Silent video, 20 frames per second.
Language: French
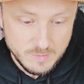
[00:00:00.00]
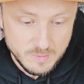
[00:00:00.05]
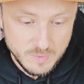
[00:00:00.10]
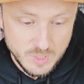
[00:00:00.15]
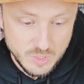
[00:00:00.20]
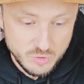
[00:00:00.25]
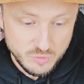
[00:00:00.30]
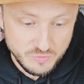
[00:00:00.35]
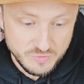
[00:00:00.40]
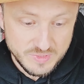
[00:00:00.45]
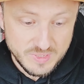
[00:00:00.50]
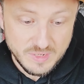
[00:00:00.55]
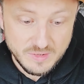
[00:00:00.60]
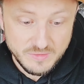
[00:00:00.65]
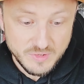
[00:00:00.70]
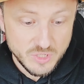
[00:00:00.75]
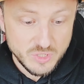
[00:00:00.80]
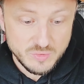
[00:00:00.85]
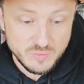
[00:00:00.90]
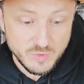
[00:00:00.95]
et je trouve ça
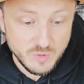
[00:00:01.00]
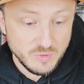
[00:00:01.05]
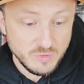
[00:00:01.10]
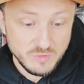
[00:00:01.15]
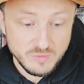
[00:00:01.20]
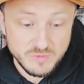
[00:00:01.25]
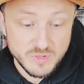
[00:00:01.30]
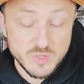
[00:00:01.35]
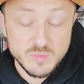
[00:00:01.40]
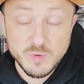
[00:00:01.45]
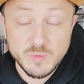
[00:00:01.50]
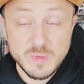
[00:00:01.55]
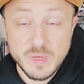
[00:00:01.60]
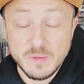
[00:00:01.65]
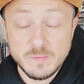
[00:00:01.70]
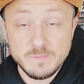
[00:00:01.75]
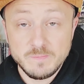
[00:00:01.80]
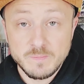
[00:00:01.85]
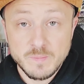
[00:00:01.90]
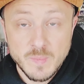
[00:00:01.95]
vachement, vachement bien.
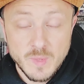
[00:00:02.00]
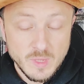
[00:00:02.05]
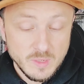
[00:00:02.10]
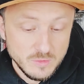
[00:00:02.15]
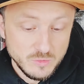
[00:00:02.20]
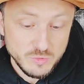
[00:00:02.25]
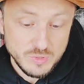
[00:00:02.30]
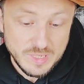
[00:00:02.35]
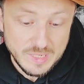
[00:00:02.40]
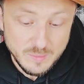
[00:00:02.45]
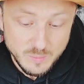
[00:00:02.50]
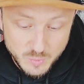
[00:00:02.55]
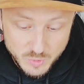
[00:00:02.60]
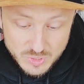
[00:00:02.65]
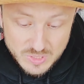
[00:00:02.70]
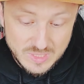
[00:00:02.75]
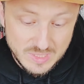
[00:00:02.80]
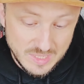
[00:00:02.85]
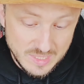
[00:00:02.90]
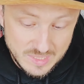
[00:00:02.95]
Donc il y a une
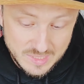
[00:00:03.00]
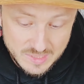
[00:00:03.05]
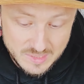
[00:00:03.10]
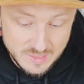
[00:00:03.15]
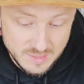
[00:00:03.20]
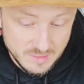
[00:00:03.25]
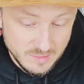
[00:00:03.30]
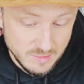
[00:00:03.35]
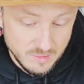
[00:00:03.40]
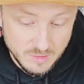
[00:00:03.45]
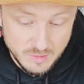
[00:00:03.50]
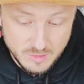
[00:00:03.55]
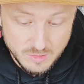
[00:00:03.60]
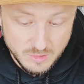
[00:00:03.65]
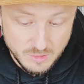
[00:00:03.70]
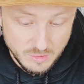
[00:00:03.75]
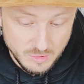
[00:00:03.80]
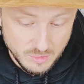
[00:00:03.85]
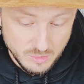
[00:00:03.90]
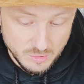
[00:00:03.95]
petite liste,
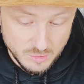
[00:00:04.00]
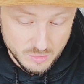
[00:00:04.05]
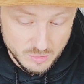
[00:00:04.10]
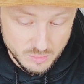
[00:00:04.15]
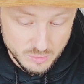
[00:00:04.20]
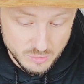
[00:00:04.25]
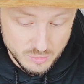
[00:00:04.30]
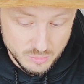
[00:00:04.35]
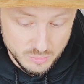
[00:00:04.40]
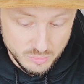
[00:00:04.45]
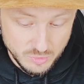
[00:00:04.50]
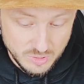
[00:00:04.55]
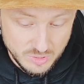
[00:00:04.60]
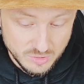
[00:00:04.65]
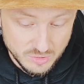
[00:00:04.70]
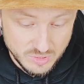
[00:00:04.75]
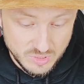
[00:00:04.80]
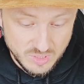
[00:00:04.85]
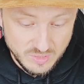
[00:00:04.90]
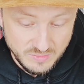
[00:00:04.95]
non
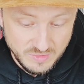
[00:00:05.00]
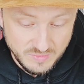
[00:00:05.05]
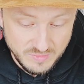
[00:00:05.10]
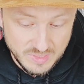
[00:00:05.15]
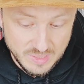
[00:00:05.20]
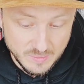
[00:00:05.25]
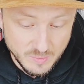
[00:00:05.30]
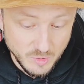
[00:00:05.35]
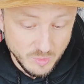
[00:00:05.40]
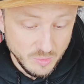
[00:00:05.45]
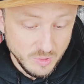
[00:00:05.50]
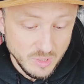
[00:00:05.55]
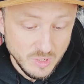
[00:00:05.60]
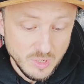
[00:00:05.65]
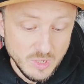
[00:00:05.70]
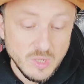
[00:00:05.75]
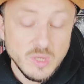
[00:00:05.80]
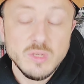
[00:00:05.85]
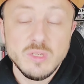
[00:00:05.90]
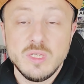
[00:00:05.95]
exhaustive évidemment,
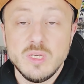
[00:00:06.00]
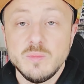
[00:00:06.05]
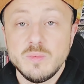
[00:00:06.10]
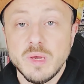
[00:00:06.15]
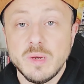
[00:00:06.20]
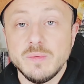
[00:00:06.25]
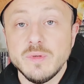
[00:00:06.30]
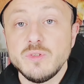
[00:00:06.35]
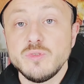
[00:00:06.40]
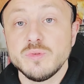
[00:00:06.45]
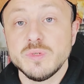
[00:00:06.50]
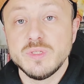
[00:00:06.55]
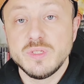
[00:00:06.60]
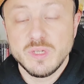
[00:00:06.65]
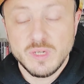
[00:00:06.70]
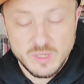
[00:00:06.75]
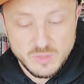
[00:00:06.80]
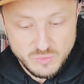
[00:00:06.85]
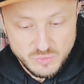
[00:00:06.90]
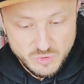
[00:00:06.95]
qui permet de
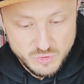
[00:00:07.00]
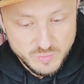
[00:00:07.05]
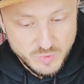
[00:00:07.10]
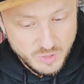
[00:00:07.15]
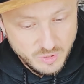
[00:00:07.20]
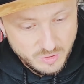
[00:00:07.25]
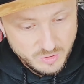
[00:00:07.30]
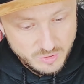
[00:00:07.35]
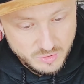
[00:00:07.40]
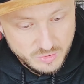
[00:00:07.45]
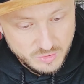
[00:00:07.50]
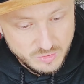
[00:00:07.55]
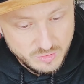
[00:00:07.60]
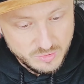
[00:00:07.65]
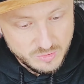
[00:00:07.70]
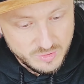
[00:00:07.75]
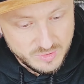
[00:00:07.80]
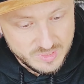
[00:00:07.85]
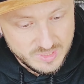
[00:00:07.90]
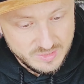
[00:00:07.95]
choisir un youtubeur
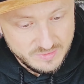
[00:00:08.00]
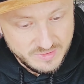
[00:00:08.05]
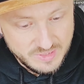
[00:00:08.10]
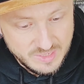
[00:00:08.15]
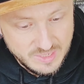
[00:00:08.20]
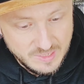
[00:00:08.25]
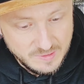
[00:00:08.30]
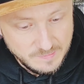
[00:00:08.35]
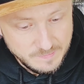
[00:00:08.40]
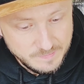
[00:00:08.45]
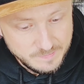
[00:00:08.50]
dans cette veine-là.